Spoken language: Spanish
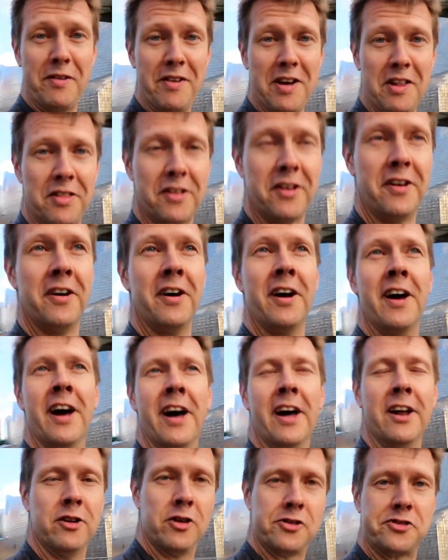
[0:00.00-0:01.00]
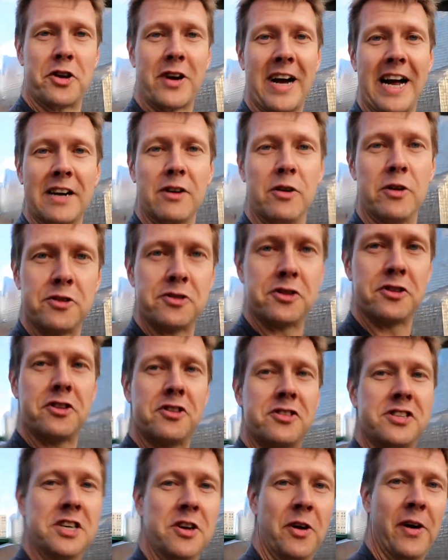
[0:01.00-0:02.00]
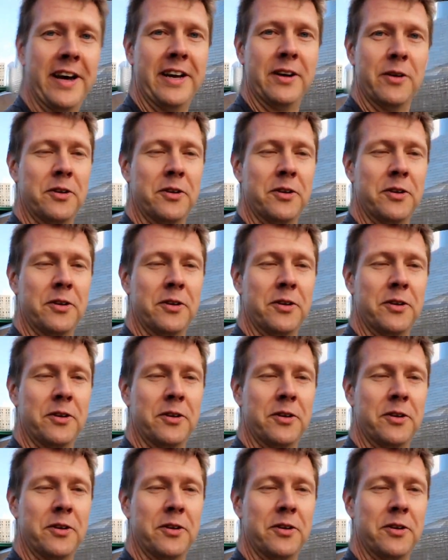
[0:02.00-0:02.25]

una vez nos toca algo a nosotros y no a